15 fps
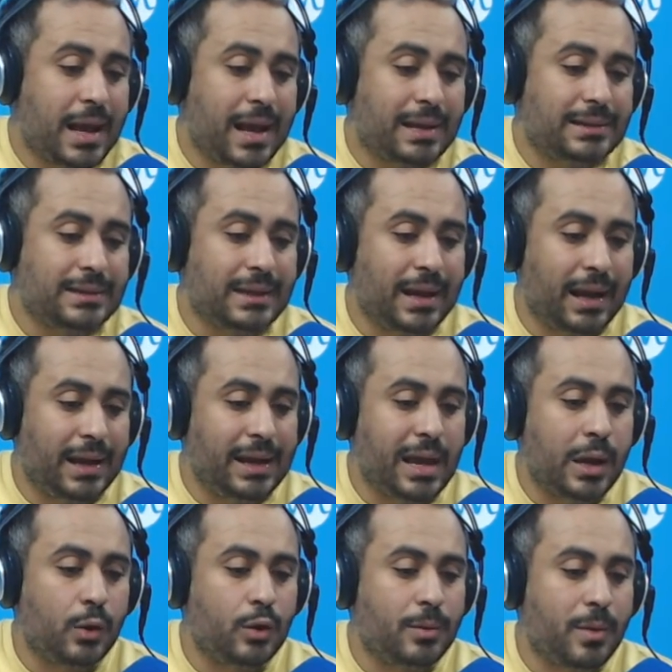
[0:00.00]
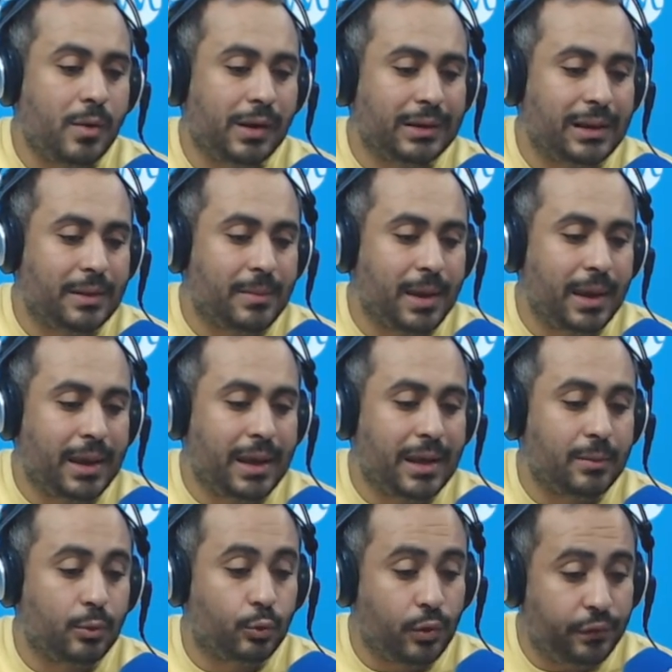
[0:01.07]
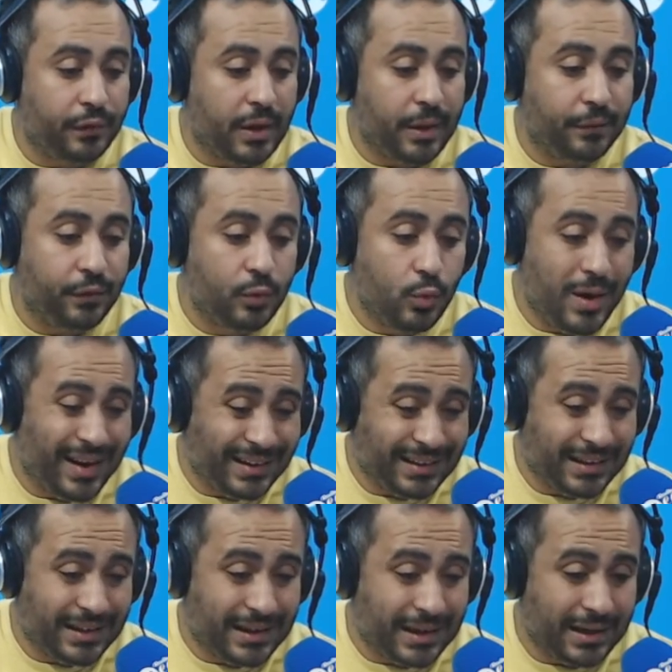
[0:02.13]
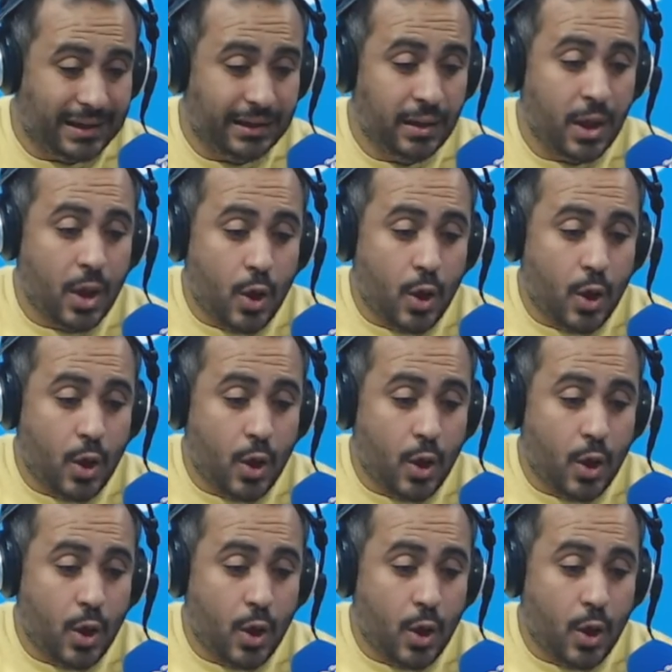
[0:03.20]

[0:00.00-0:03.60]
الزراعية والموارد المائية المتوفرة في الوقت الراهن